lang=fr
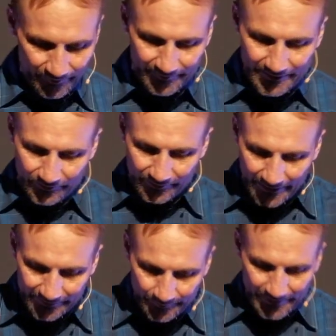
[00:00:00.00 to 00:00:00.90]
Si tu
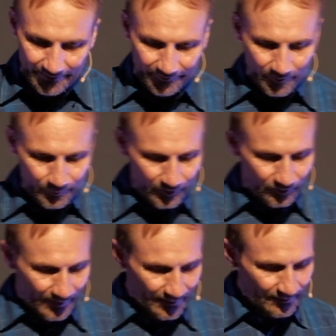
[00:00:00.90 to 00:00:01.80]
gardes la bénédiction pour
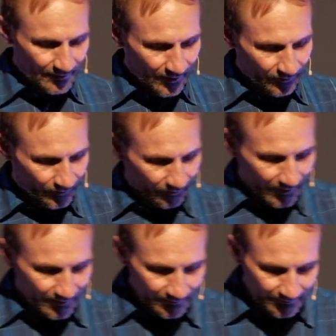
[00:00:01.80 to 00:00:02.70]
toi, je te
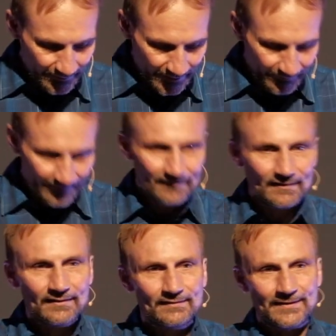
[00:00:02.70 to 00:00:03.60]
garantis, elle va
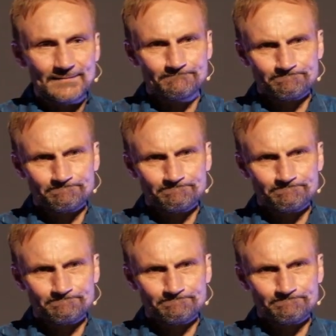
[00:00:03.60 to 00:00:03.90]
s'arrêter.